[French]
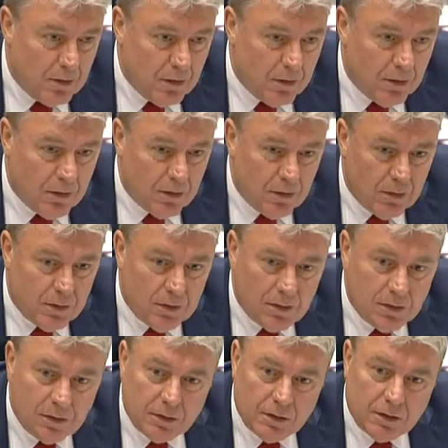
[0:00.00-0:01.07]
à
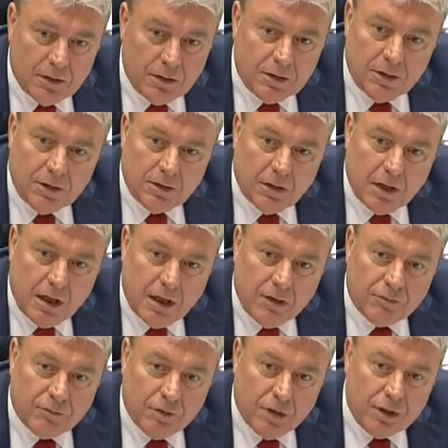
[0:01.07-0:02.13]

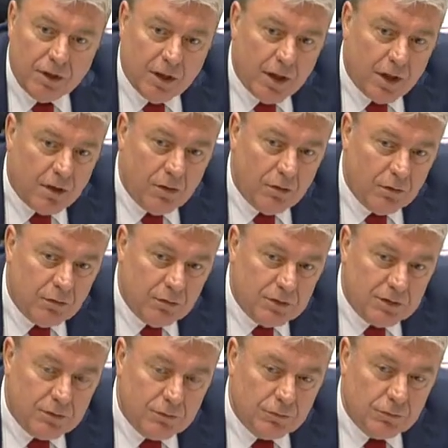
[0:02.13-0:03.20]
la fois hier,
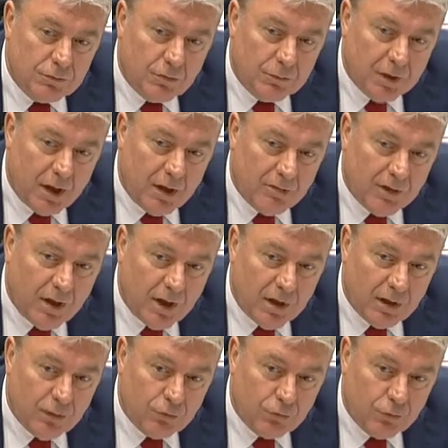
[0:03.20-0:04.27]
l'audition de Jean-Pierre
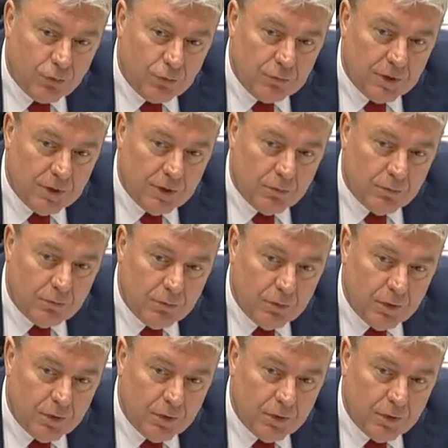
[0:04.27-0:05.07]
Raffarin et aujourd'hui,